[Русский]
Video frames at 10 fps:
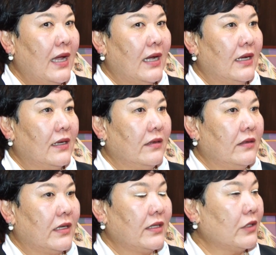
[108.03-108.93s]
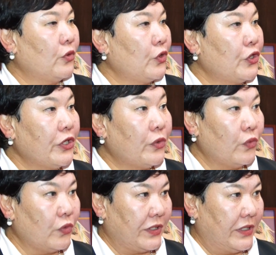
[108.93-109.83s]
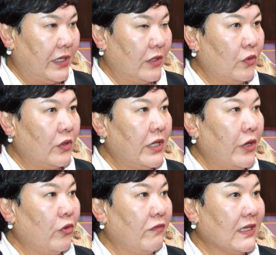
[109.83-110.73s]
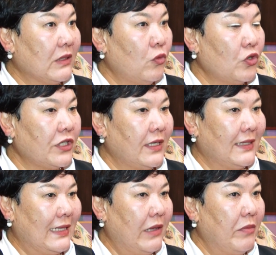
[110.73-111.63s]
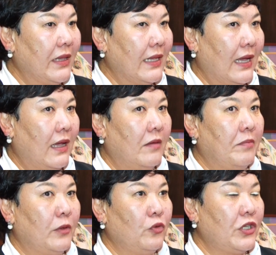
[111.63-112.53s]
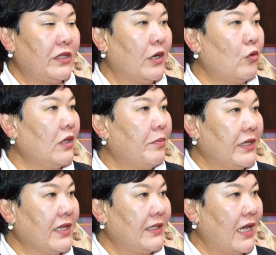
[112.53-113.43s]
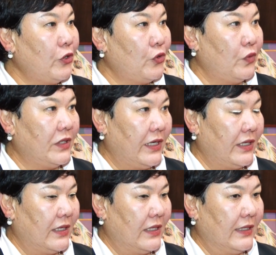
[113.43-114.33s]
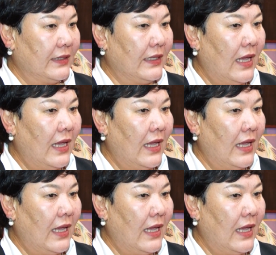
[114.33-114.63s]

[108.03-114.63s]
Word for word: э, краткосрочные курсы, которые дают возможность именно получить доходоприносящую деятельность.